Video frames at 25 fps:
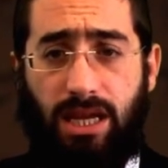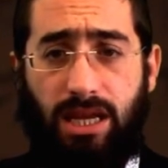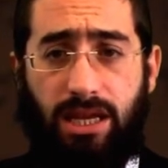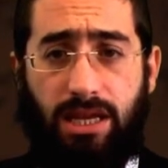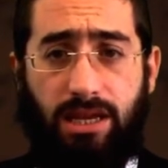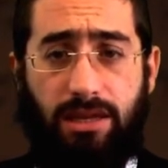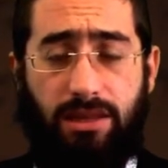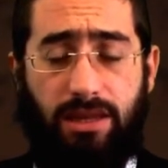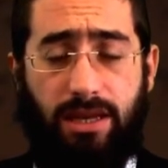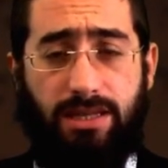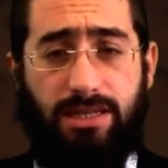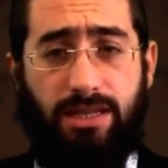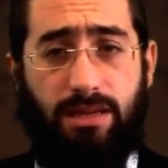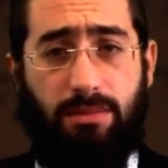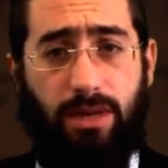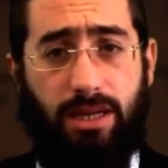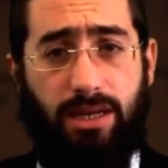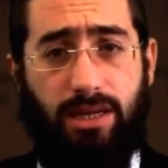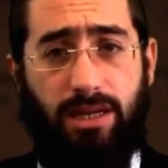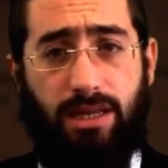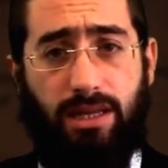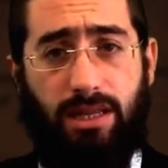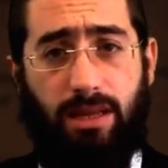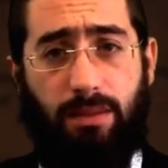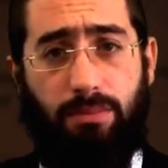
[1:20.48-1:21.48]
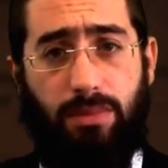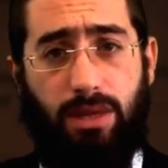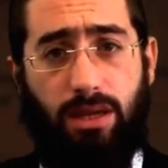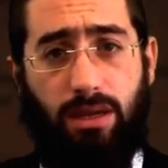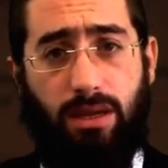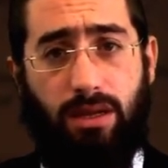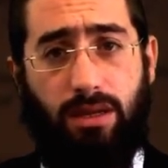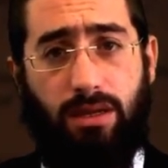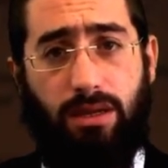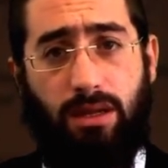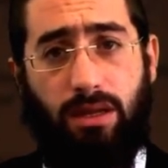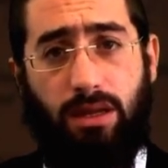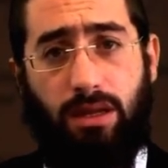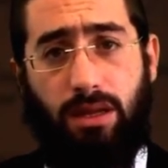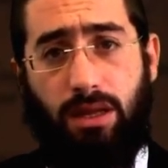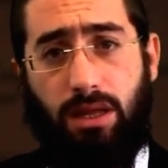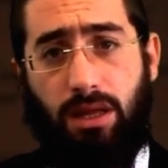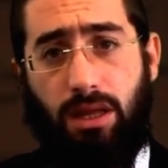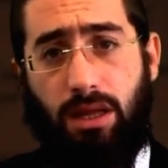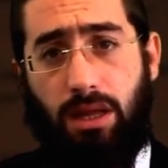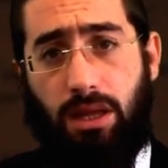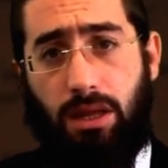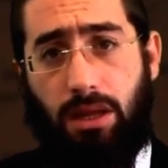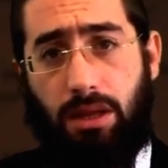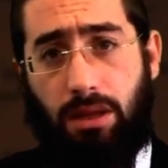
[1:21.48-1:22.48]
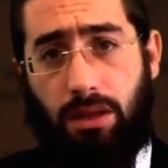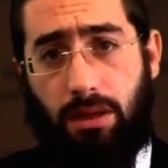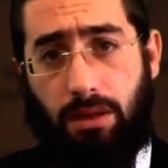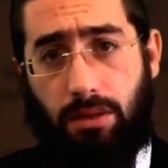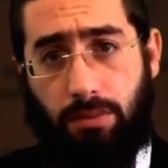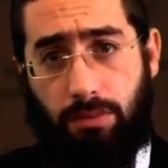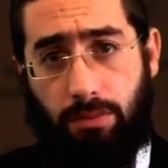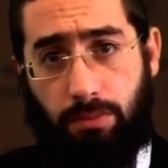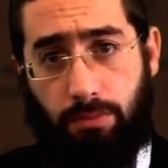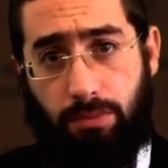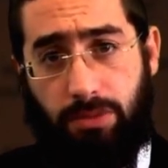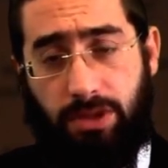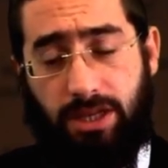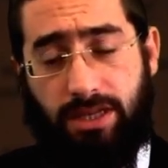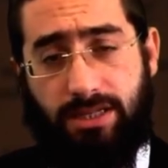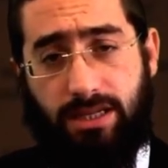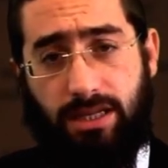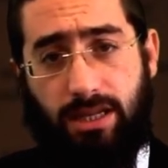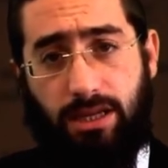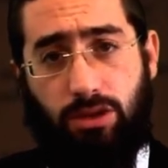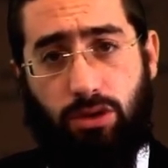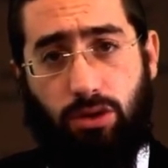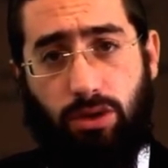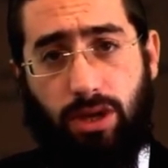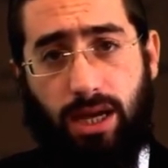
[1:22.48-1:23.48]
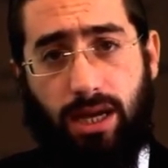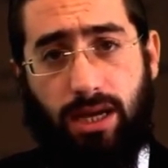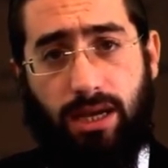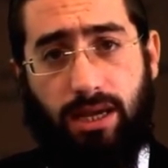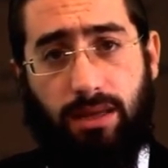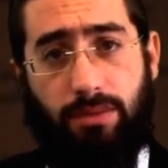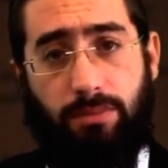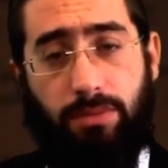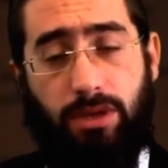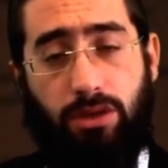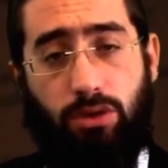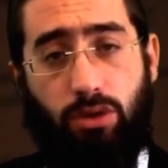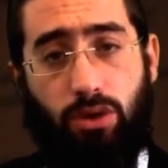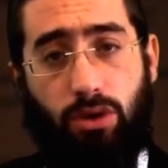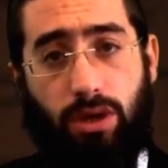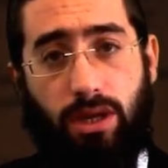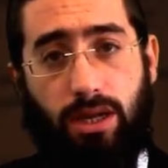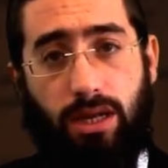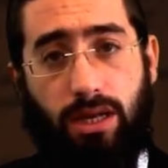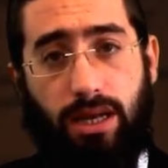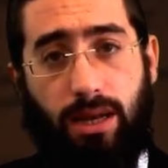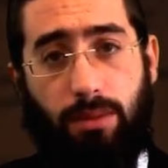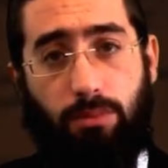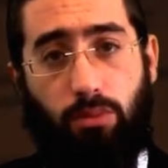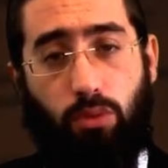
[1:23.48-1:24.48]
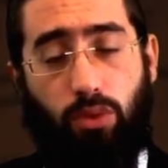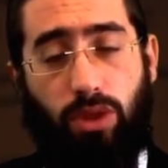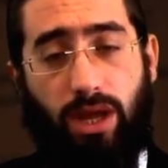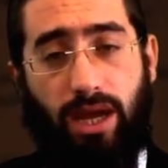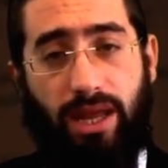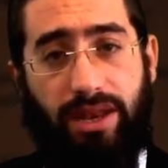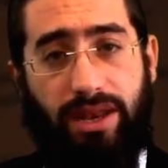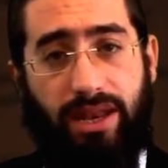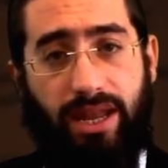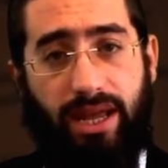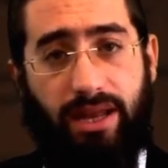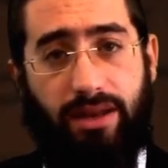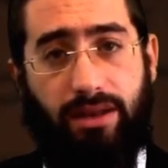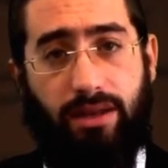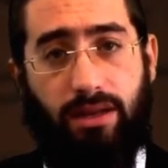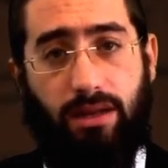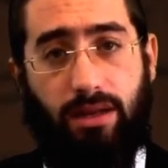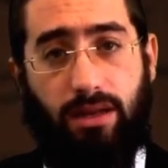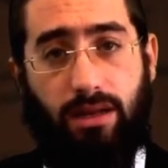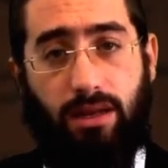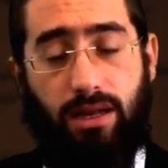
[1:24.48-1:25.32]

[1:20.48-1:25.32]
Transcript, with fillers: Y de esa manera también dice la Torá que vino la muda Nan,